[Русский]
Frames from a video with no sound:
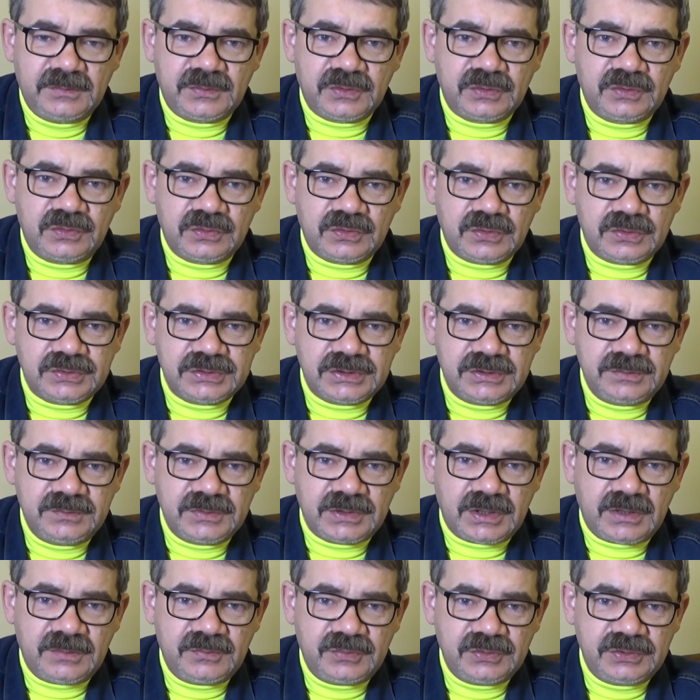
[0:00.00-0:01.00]

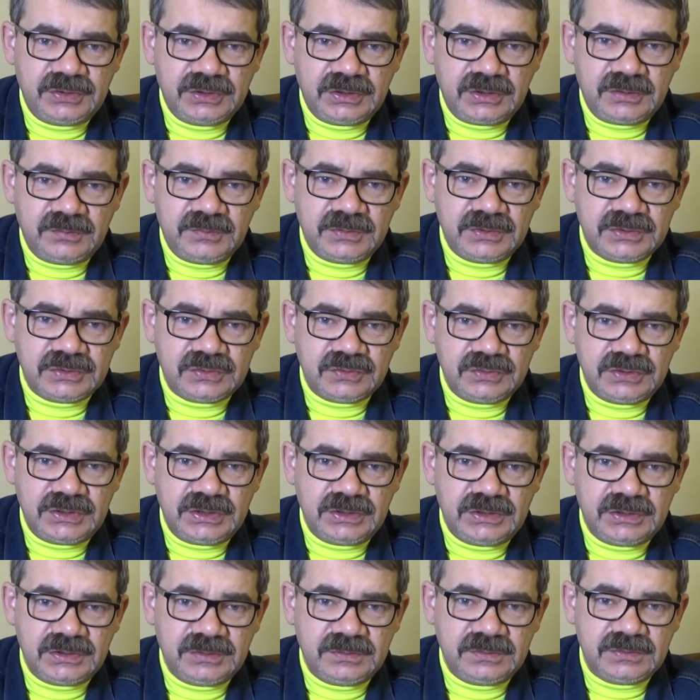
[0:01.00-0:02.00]
прокурорскими работниками и
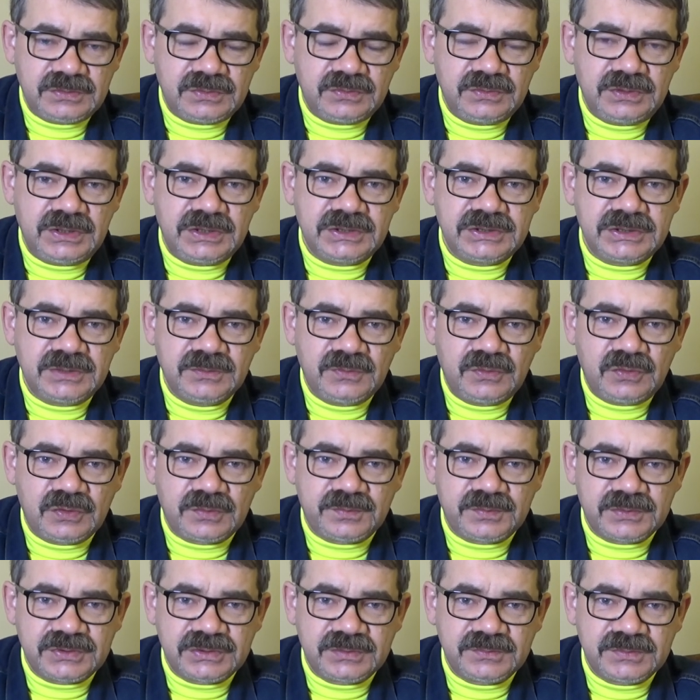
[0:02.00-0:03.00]
судейны, судейским
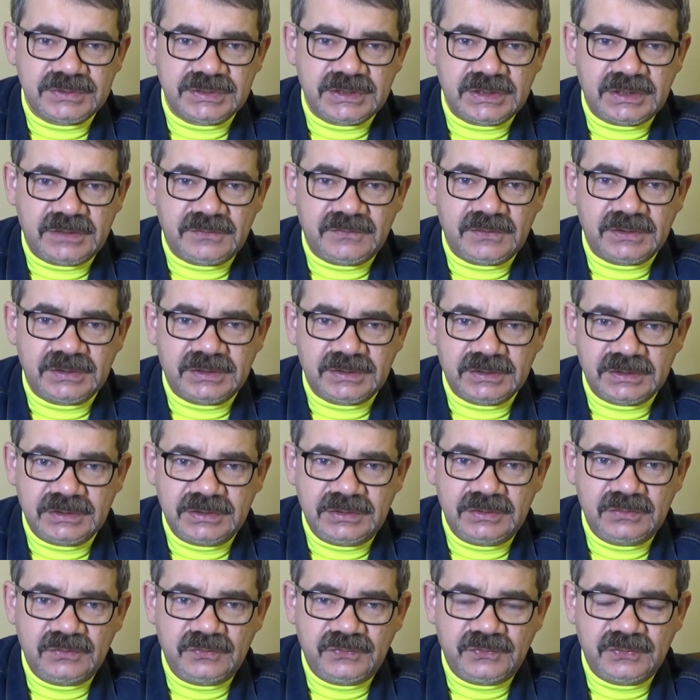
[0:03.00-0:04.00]
корпусом Салавата
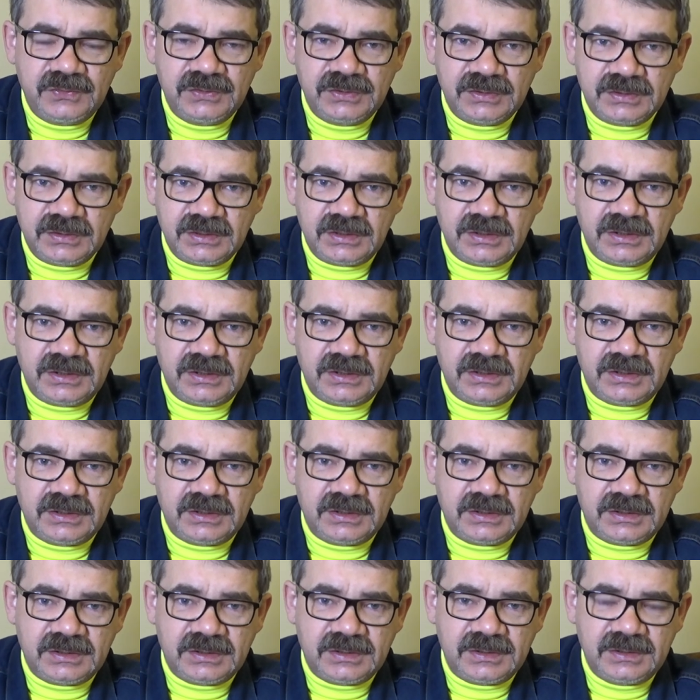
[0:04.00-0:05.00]
и Уфы,
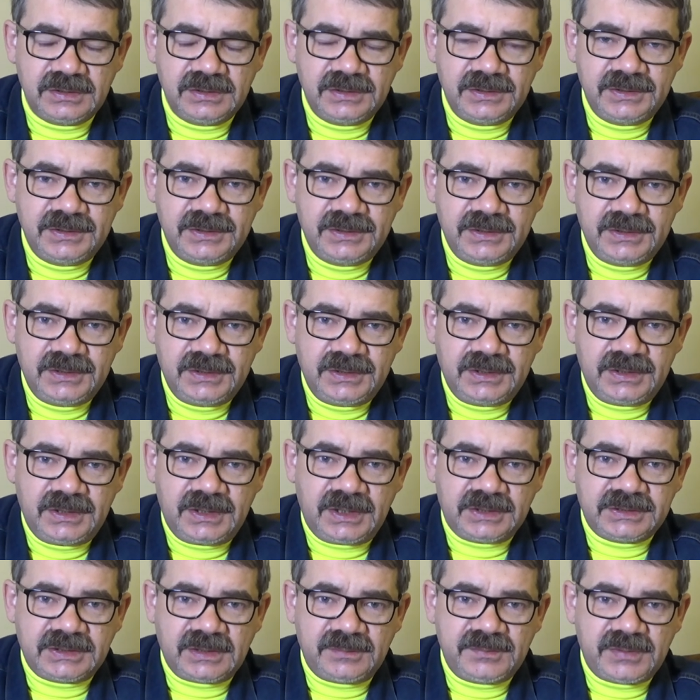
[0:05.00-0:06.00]
а,
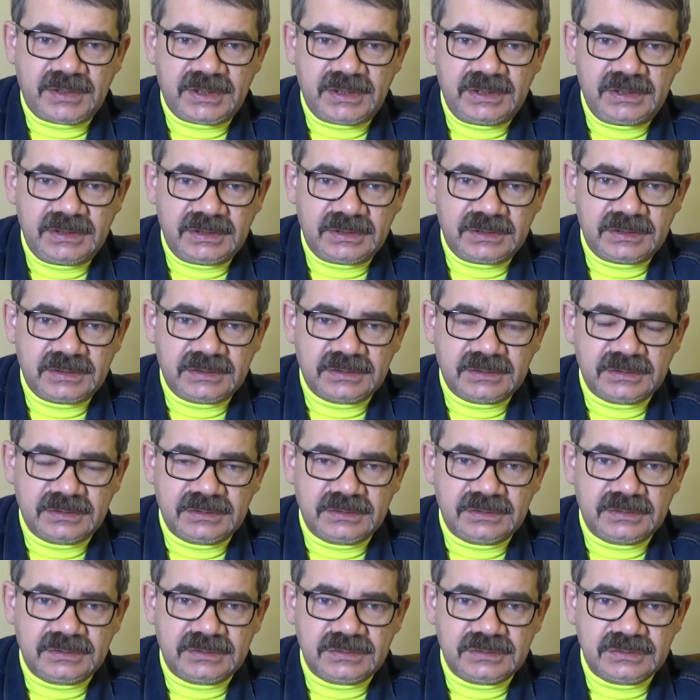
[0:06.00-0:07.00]
отобрали
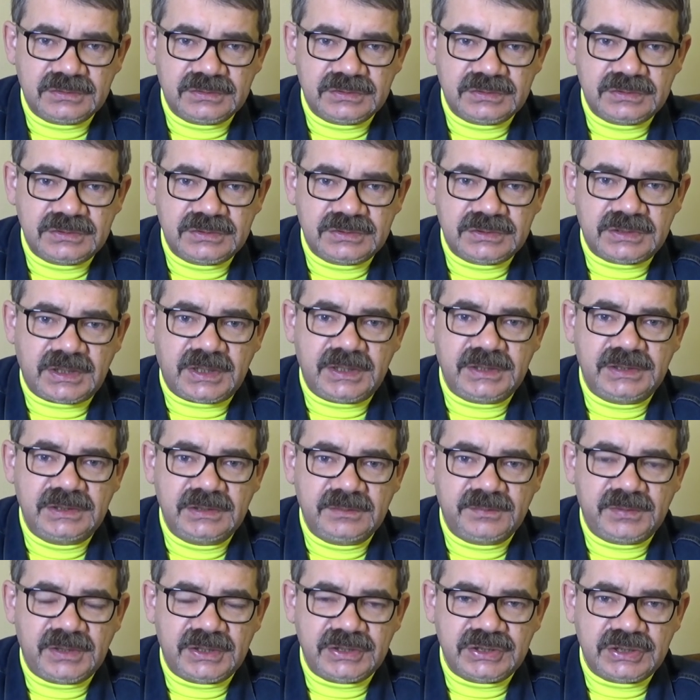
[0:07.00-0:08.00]
а,
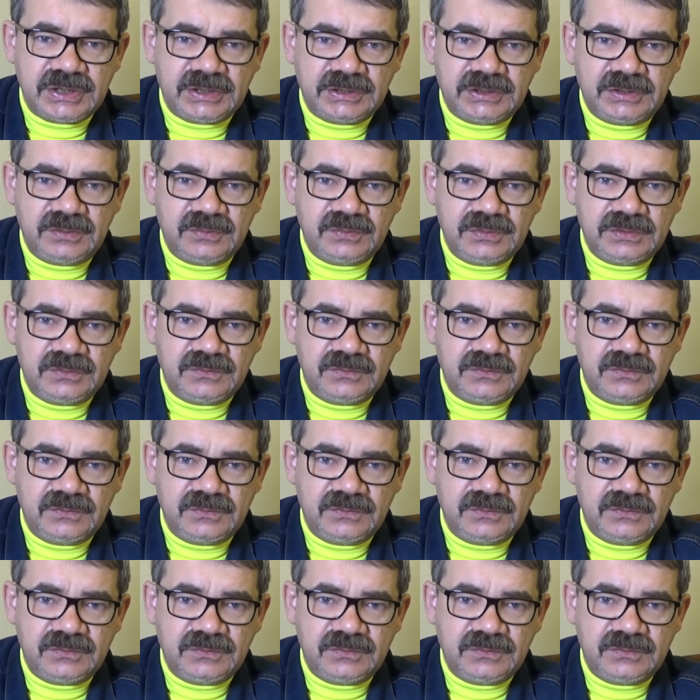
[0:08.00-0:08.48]
строительные площадки у